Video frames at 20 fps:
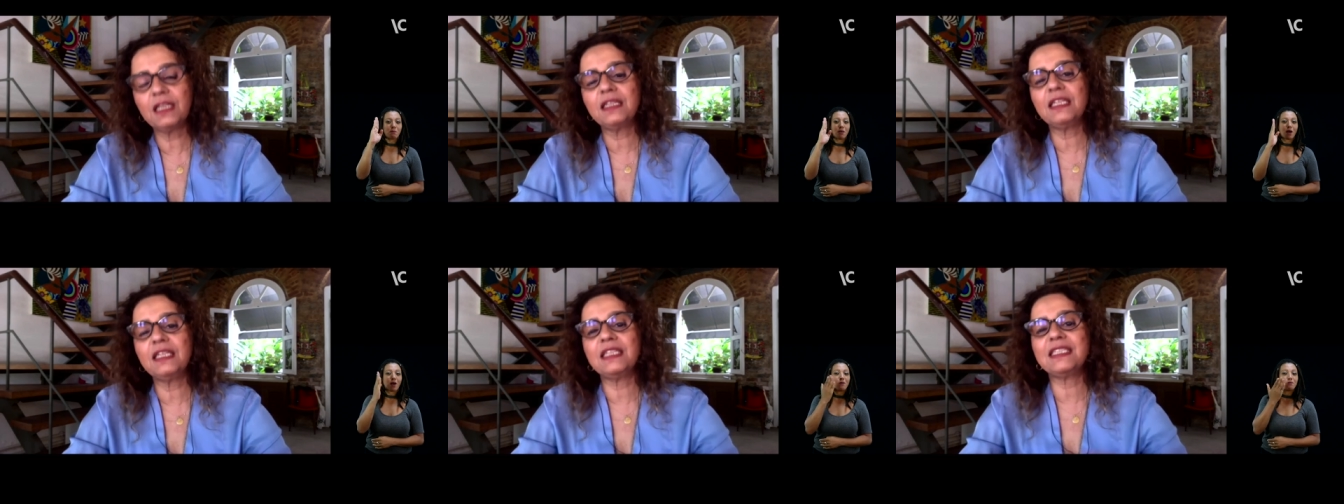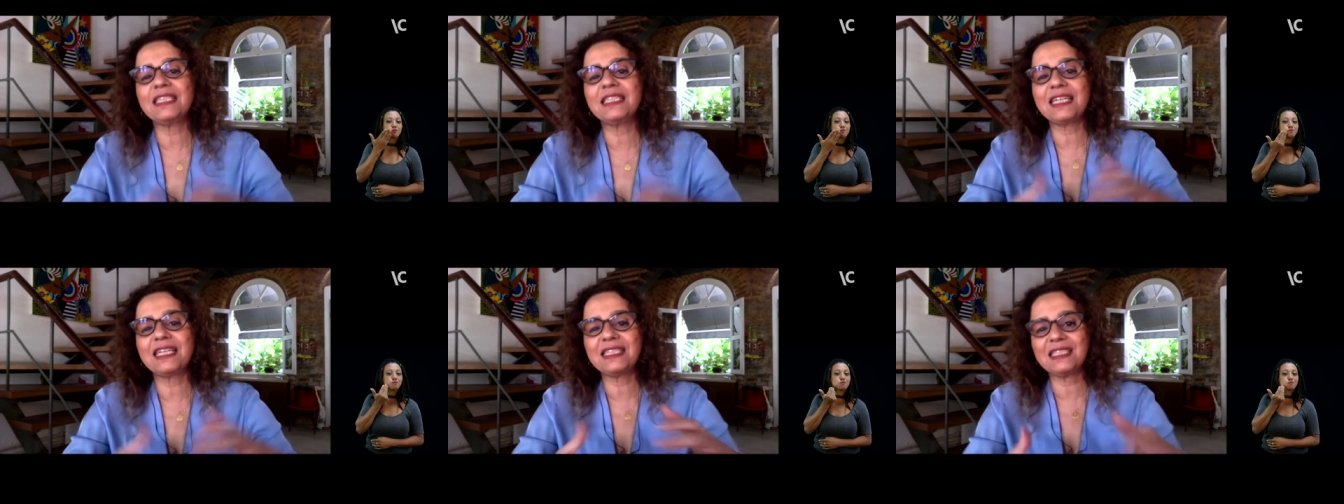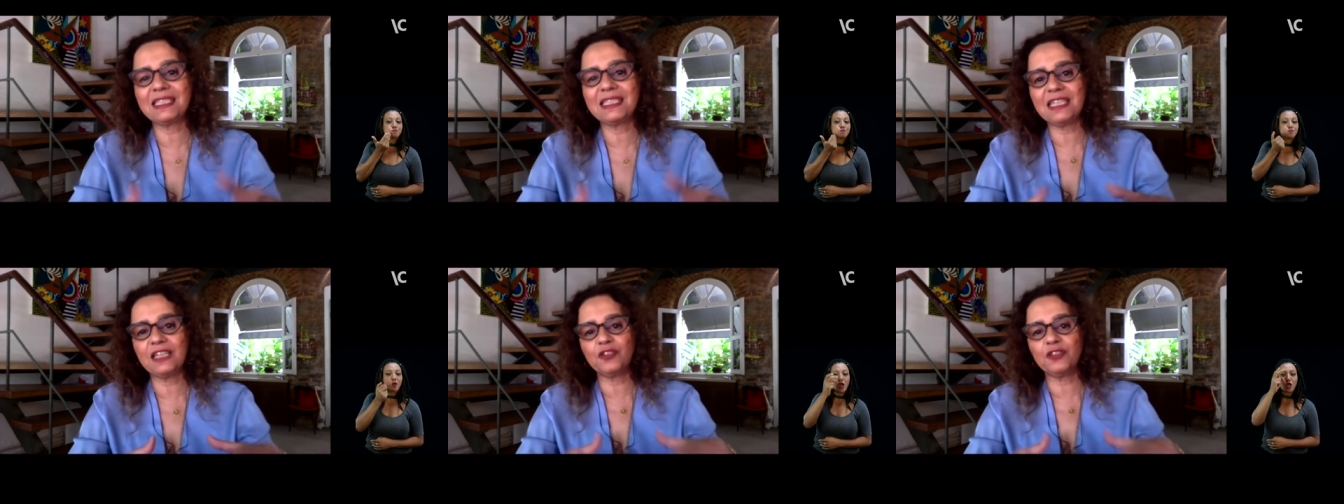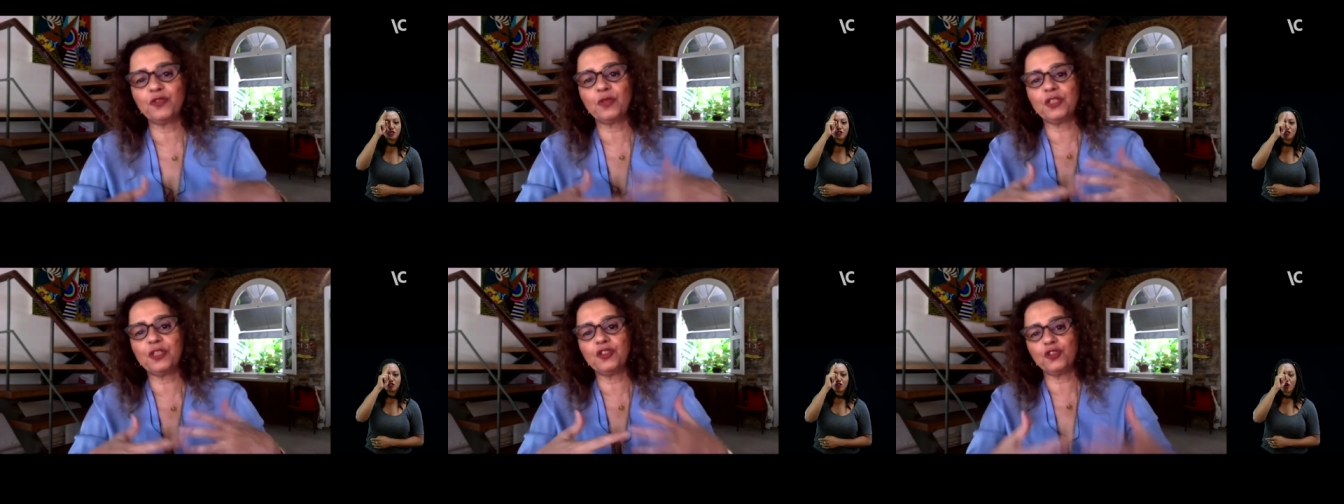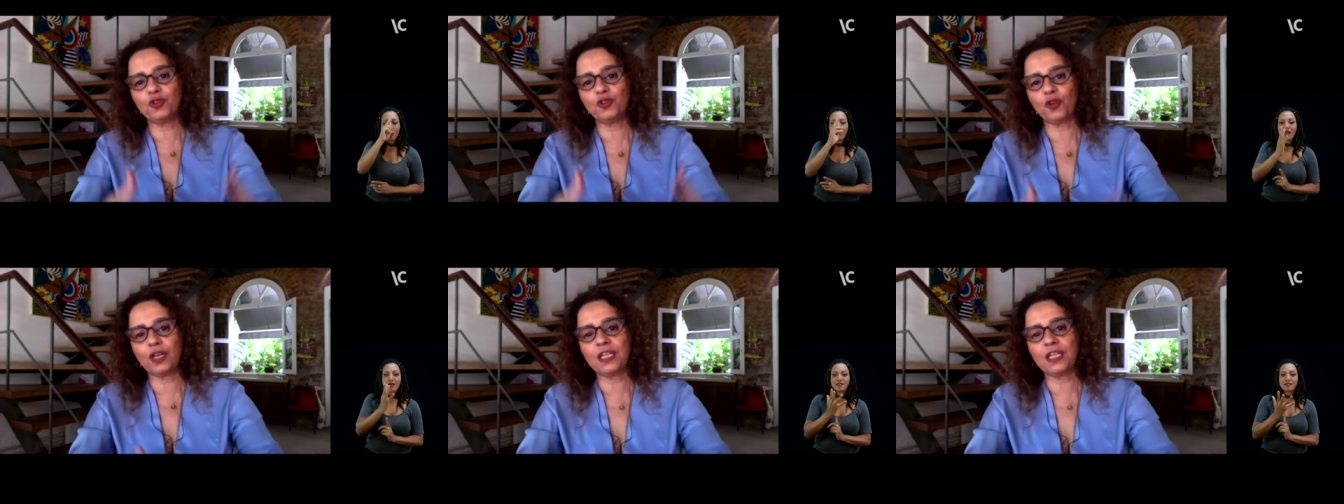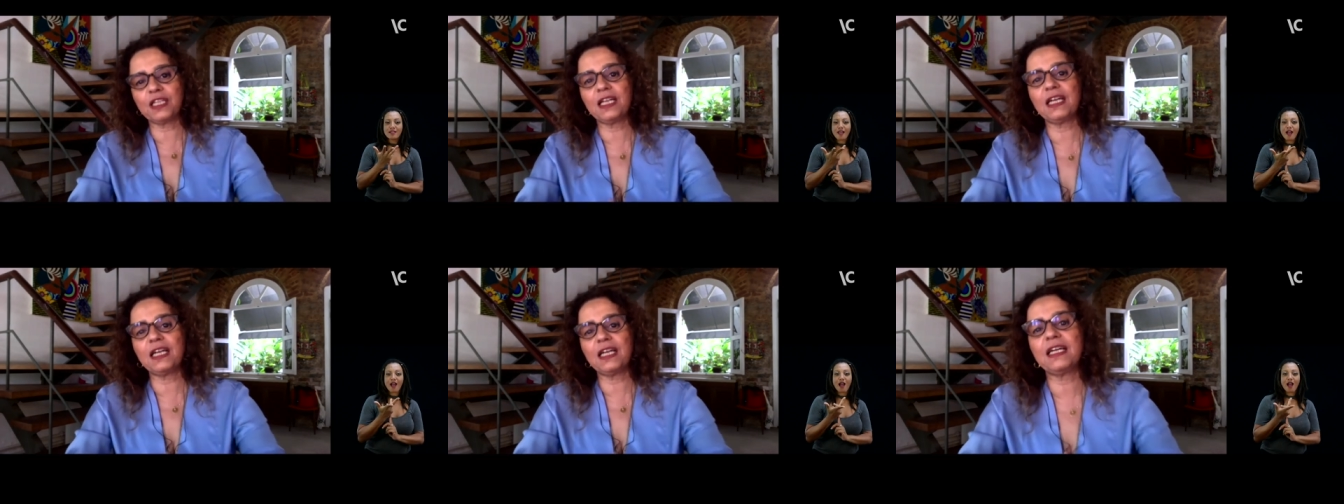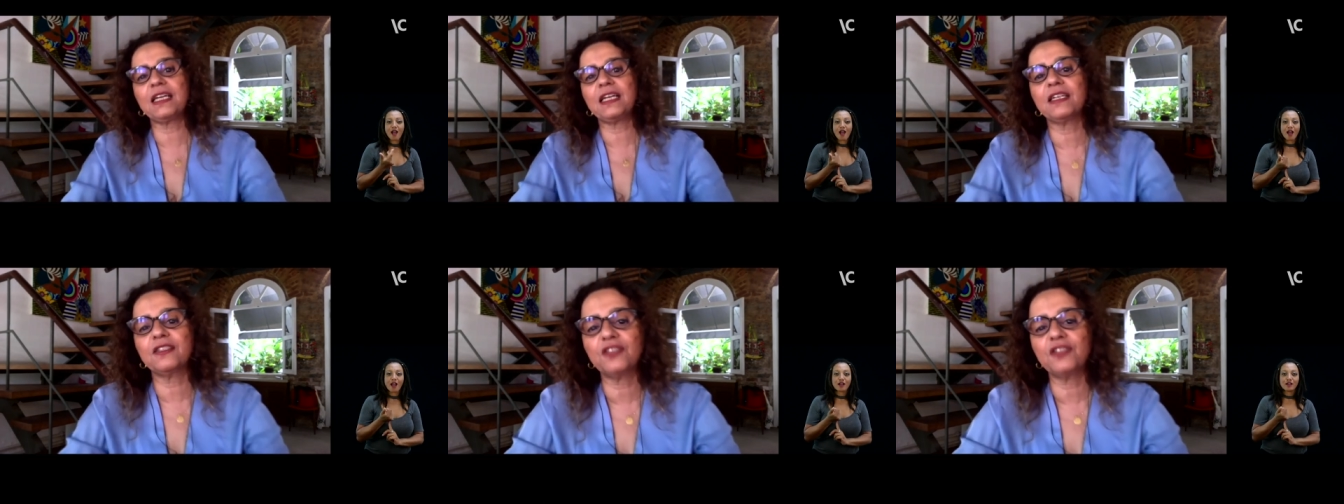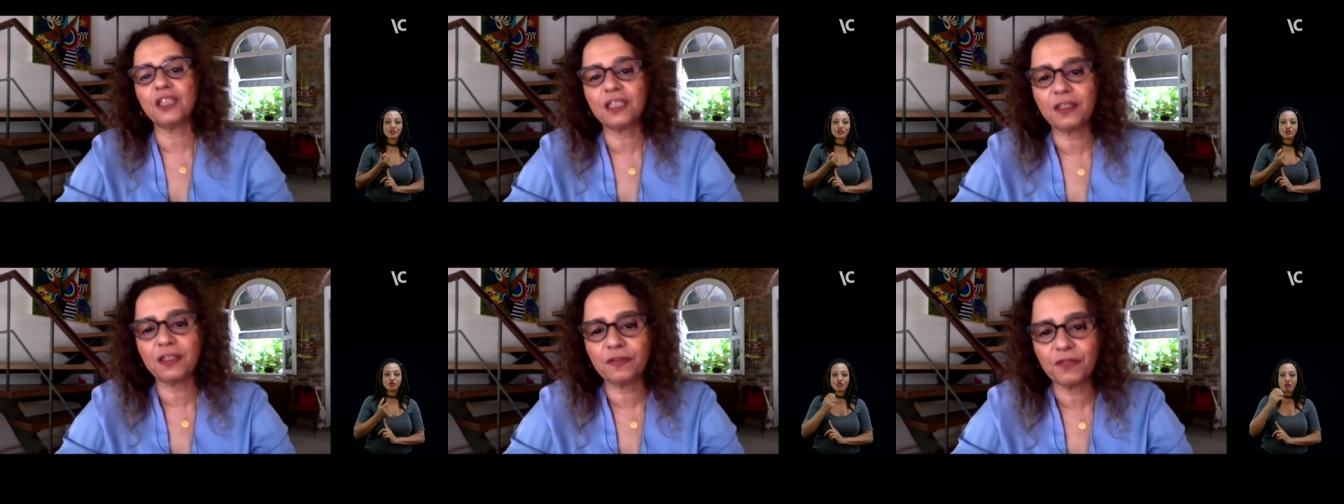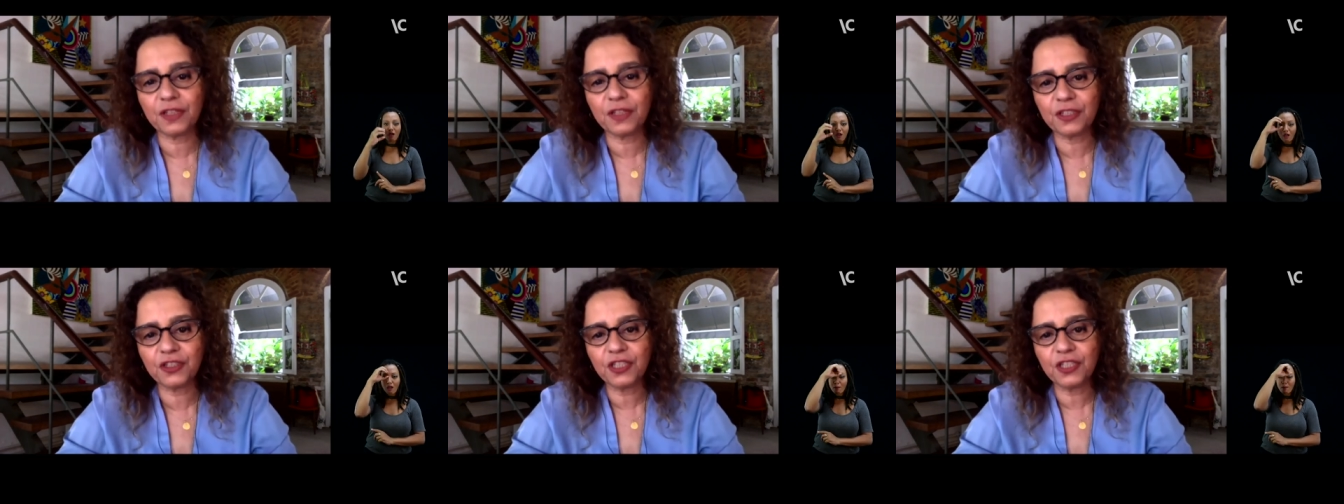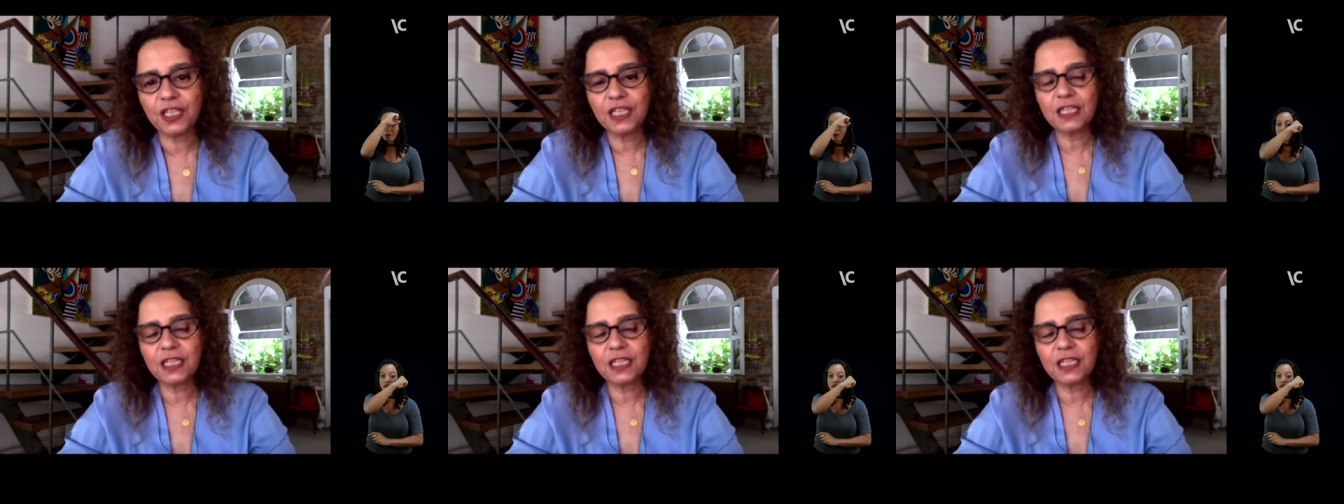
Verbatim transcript: Ter esse acesso à história da arte através